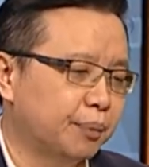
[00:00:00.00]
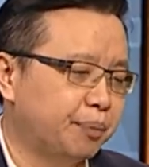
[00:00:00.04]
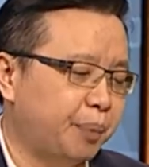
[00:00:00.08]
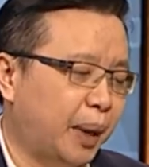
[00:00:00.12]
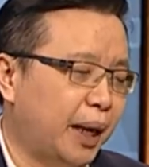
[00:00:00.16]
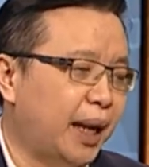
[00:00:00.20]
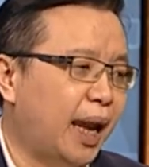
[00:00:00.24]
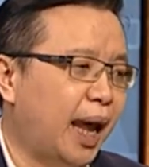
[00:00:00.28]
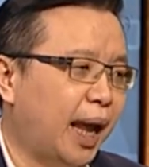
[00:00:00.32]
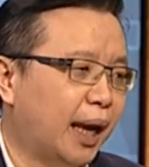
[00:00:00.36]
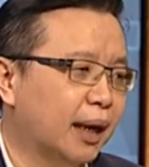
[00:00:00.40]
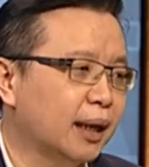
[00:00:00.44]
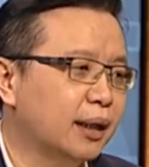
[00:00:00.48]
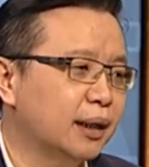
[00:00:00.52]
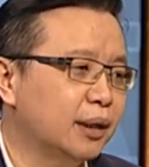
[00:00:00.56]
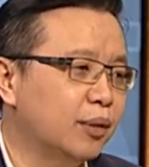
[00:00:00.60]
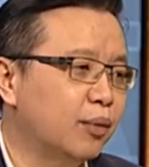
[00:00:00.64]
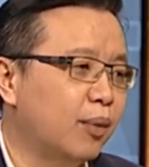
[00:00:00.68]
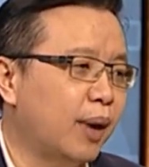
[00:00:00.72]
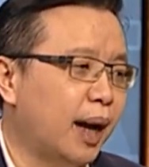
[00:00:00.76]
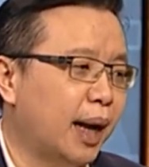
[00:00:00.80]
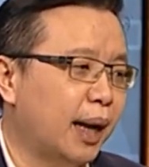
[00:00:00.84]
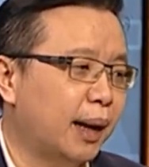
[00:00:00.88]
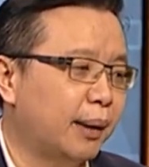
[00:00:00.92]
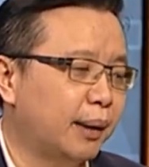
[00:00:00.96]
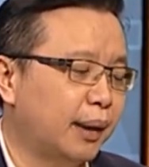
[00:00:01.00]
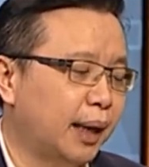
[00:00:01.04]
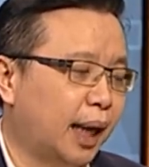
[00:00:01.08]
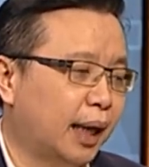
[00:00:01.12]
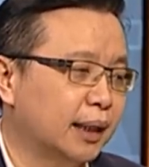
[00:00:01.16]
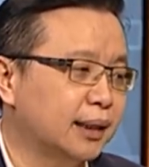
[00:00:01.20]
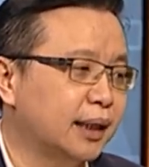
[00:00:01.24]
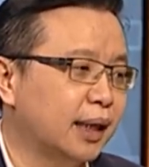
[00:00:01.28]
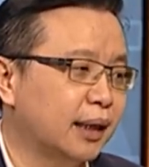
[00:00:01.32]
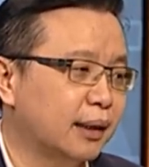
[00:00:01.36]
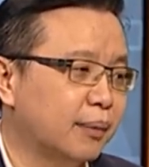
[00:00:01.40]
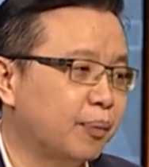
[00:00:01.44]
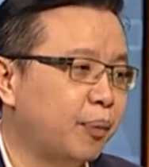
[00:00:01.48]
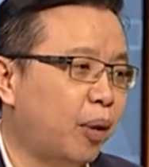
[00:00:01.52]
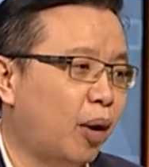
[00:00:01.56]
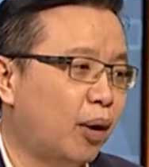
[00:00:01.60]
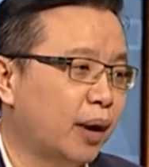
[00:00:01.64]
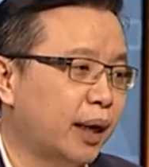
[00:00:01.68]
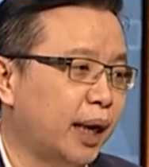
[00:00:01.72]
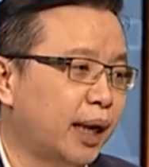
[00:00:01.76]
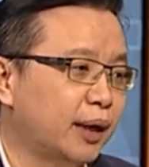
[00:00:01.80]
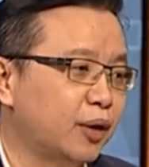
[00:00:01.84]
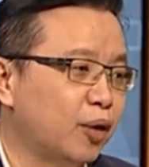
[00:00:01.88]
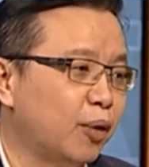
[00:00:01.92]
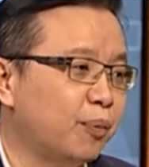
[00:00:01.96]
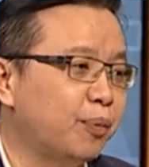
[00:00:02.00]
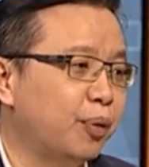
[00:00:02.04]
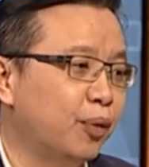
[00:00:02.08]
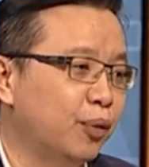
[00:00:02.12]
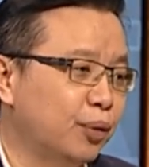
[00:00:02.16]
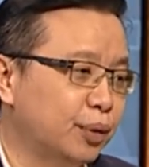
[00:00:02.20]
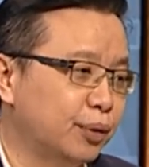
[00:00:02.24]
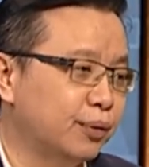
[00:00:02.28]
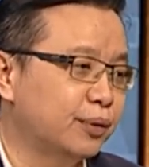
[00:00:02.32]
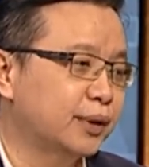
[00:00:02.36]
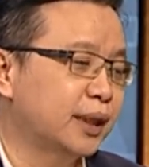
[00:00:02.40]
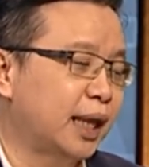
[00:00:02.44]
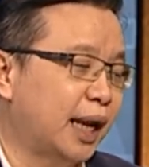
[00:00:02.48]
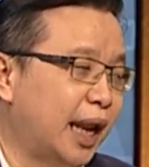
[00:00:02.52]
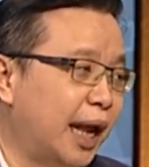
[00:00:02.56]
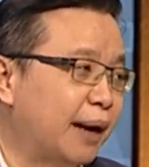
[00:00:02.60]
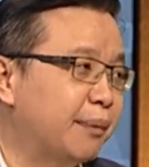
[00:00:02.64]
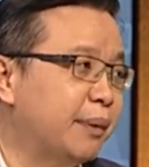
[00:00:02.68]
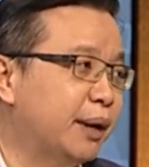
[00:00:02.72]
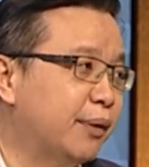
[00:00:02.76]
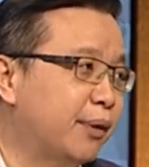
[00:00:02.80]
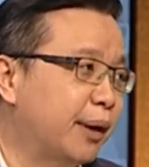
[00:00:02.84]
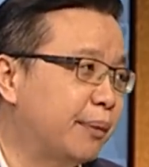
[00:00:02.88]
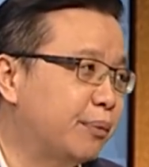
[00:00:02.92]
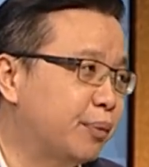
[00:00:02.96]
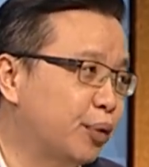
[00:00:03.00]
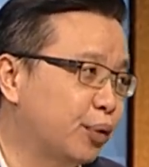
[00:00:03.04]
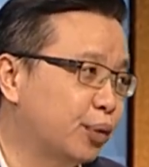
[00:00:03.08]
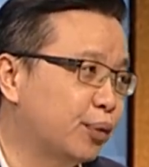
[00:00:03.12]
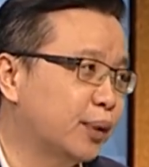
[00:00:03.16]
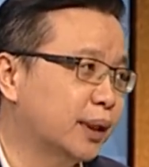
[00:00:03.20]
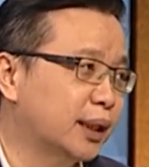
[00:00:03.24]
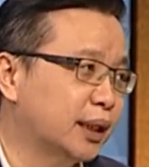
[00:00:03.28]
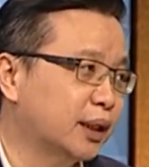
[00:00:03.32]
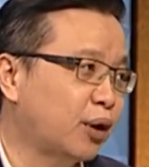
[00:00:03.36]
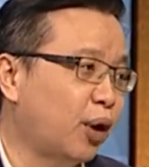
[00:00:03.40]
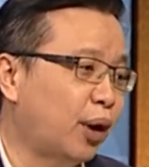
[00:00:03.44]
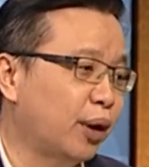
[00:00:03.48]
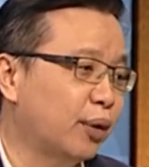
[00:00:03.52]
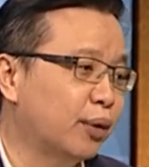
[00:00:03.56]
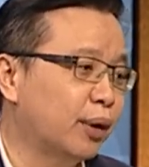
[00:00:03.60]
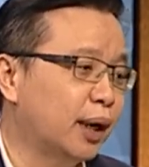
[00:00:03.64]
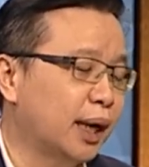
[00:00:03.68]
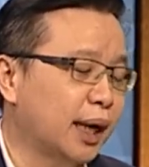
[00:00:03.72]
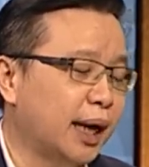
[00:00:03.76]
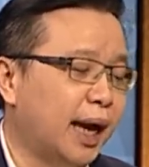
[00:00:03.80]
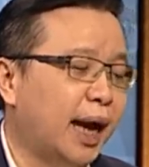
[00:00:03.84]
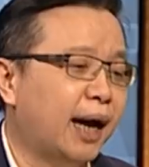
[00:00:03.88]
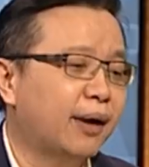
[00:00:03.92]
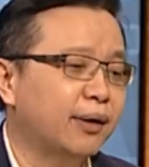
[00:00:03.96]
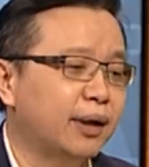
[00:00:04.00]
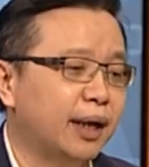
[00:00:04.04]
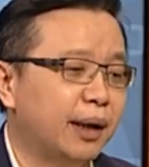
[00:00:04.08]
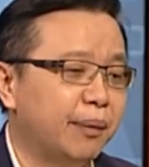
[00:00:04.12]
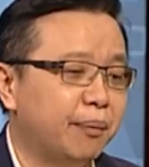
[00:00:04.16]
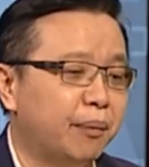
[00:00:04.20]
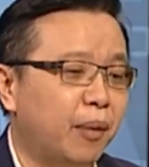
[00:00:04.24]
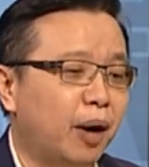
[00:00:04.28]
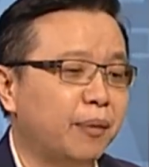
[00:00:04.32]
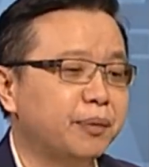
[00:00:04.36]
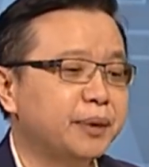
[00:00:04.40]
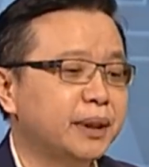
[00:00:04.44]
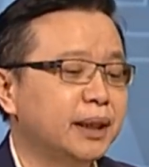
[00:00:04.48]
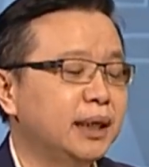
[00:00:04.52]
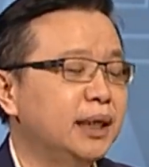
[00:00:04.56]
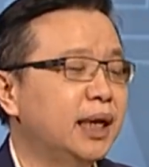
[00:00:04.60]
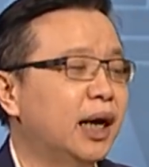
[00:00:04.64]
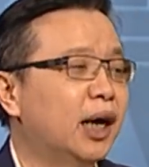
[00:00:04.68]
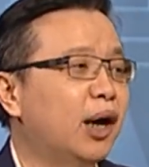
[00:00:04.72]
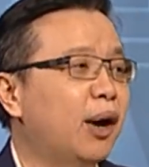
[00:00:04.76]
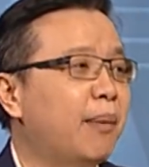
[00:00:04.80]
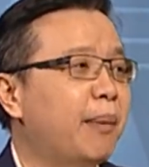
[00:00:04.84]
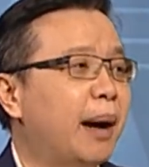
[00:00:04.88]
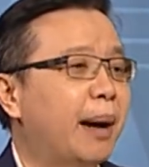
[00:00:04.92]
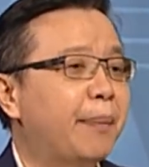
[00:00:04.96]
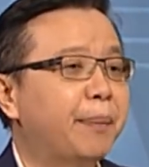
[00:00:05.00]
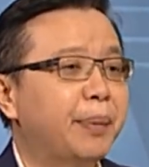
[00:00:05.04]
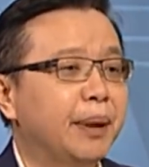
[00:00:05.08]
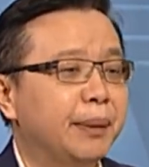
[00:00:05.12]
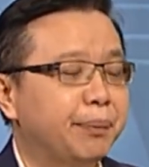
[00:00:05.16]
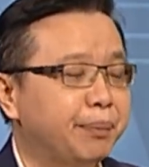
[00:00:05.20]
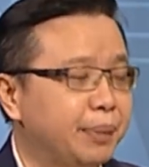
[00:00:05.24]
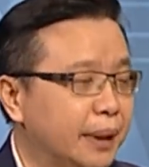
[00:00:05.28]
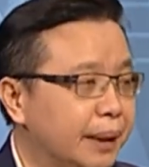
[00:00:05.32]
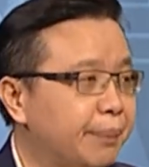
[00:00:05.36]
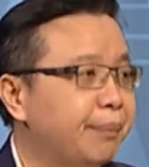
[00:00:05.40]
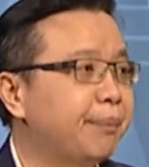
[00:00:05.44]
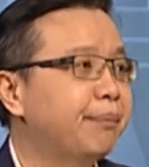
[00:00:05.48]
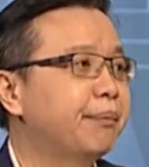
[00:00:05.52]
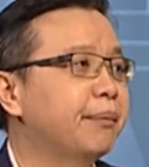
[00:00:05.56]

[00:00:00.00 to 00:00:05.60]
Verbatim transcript: ปัญหาก็คือว่าหลังจากพอนายกพูด แถลงเมื่อวันพูดว่าจะถอยคนละก้าวเนี่ยมอบสีเหลืองออกมาพรึบพิ่ม